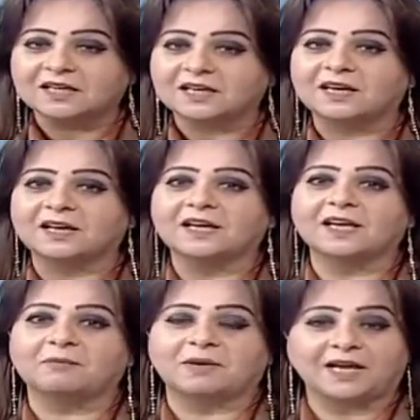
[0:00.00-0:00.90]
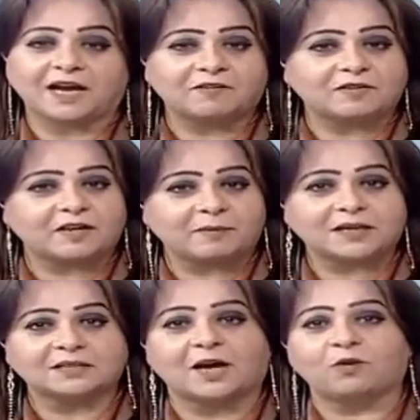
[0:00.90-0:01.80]
إلى المناعة في
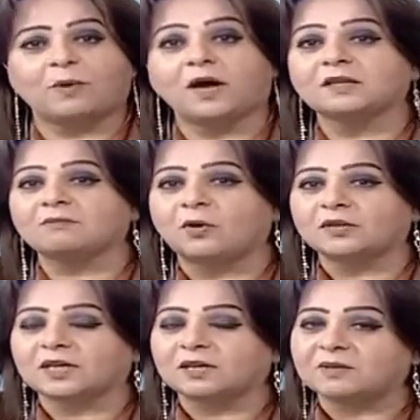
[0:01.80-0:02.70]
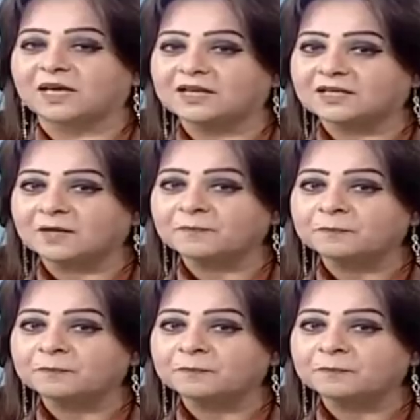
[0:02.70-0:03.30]
النبات أو بعض المواد الكيميائية